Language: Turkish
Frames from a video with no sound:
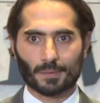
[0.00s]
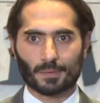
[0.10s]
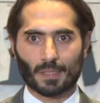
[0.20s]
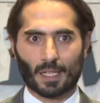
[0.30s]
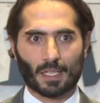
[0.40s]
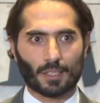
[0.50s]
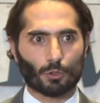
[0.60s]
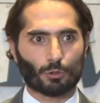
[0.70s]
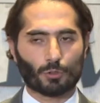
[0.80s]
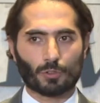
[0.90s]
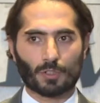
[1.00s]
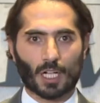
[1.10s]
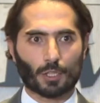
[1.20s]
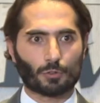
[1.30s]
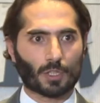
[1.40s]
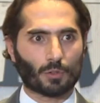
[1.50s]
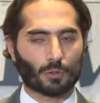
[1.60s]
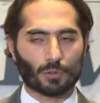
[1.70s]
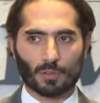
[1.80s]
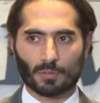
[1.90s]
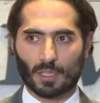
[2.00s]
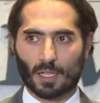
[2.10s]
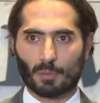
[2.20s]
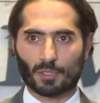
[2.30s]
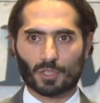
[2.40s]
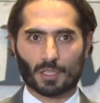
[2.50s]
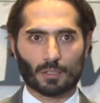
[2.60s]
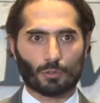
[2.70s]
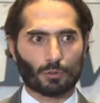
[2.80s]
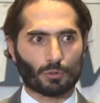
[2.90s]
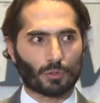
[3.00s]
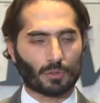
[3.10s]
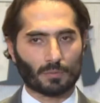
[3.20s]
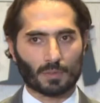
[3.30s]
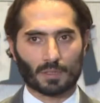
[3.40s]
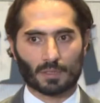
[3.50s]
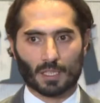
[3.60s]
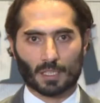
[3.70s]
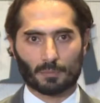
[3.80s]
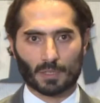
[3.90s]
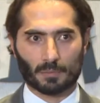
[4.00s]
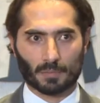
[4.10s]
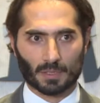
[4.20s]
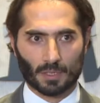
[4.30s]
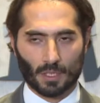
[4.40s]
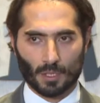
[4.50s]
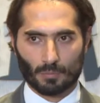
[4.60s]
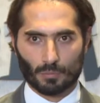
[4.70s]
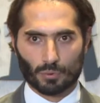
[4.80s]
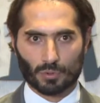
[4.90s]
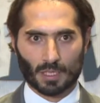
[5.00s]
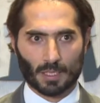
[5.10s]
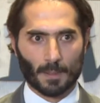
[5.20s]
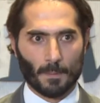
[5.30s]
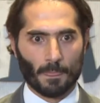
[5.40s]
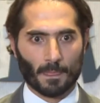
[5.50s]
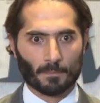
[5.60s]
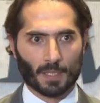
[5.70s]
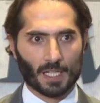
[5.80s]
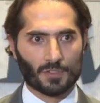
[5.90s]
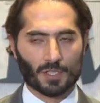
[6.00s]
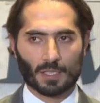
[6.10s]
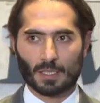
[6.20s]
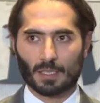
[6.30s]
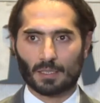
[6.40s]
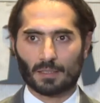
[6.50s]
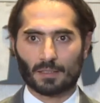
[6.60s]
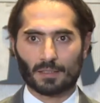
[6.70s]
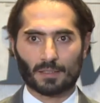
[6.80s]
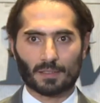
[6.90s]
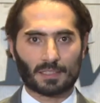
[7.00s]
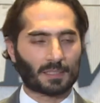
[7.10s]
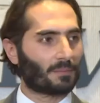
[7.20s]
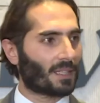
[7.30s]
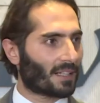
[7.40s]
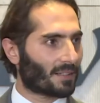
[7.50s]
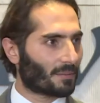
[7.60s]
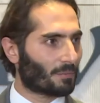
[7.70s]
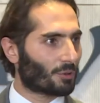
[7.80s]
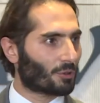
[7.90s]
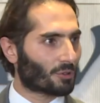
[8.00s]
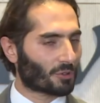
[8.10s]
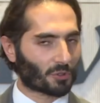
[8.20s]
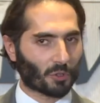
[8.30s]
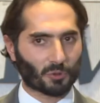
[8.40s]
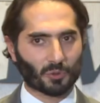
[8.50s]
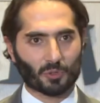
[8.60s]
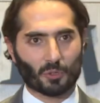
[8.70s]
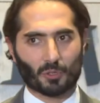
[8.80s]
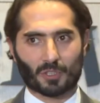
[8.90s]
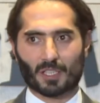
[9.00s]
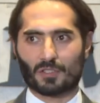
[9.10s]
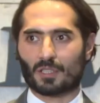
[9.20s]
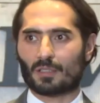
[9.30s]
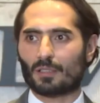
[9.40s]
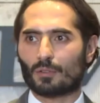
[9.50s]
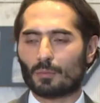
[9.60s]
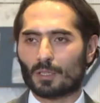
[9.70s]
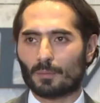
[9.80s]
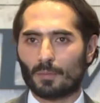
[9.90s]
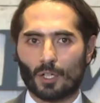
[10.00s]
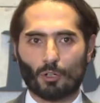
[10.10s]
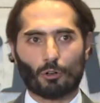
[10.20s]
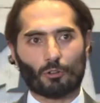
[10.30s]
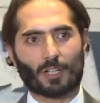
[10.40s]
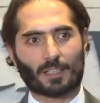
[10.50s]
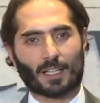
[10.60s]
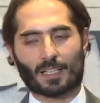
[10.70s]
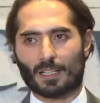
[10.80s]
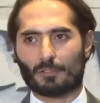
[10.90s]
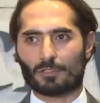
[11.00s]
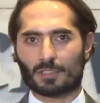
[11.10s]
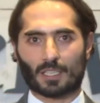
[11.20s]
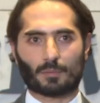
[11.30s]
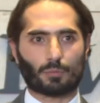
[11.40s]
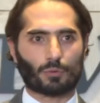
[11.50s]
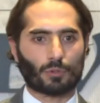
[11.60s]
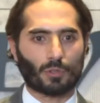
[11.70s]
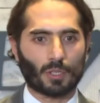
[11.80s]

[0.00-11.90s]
daha iyi olur, daha güzel olur, daha başarılı olur e, takımlarımız. Burada genç e, isimler bu son turda ortaya çıktı. Umarım onlar tekrar fırsat bulur.